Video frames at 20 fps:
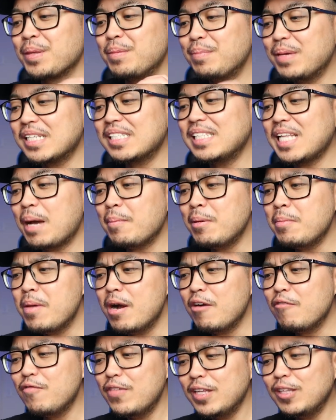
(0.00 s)
Miss namin
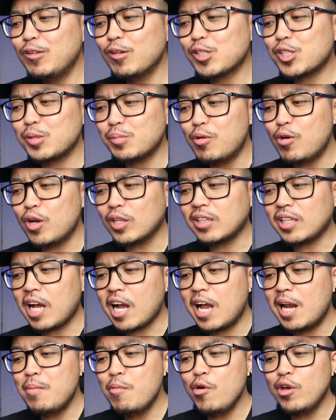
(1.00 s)
mga videos mo. Ang
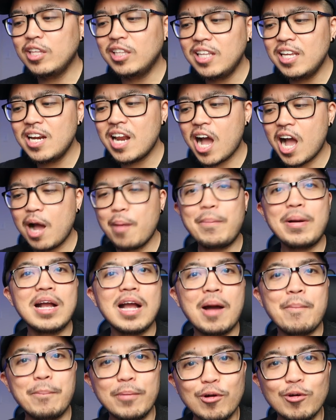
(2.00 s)
tagal mo hindi
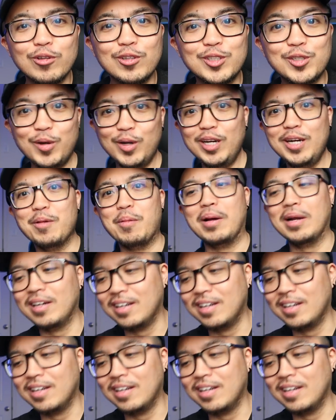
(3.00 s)
nakakapag-upload. Sorry naman.